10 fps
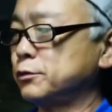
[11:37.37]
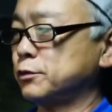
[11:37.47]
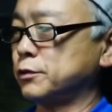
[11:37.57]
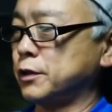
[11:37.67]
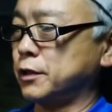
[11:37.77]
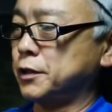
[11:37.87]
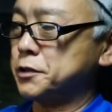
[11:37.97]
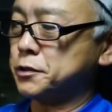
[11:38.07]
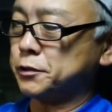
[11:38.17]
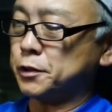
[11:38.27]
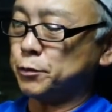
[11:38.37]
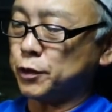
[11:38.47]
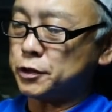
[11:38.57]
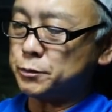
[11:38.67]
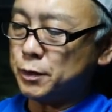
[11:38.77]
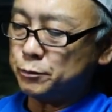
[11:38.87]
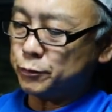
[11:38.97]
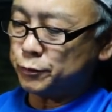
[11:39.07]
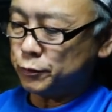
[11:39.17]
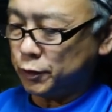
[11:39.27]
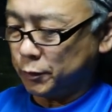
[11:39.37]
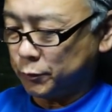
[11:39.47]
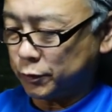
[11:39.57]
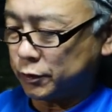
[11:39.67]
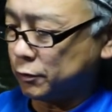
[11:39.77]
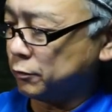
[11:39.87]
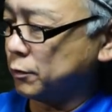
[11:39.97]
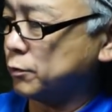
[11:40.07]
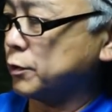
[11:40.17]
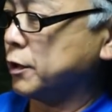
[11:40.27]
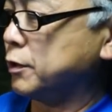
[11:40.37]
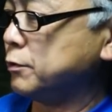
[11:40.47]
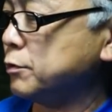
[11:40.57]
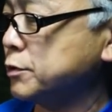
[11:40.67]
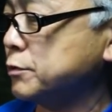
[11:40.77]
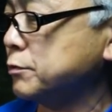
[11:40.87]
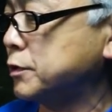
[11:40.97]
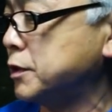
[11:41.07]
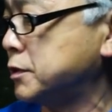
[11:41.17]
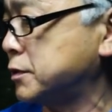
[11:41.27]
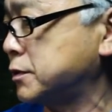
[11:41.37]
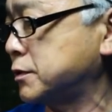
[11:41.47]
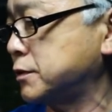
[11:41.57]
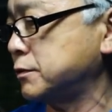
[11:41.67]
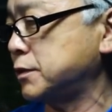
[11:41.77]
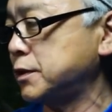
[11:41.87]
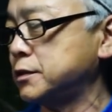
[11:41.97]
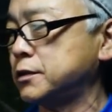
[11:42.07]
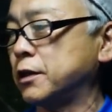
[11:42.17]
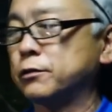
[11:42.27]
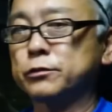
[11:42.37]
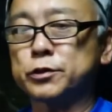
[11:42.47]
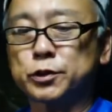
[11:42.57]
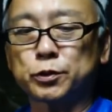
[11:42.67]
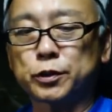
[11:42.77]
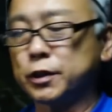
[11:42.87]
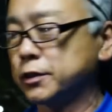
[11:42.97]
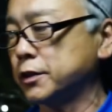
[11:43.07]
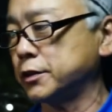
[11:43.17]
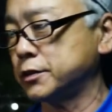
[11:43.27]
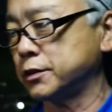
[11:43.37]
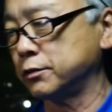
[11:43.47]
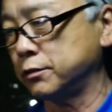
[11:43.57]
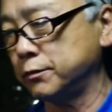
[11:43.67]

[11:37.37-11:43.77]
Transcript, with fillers: のね、デジタルで僕一番古い持ってるの、これ EOS KISS デジタルの初期型なんですけど、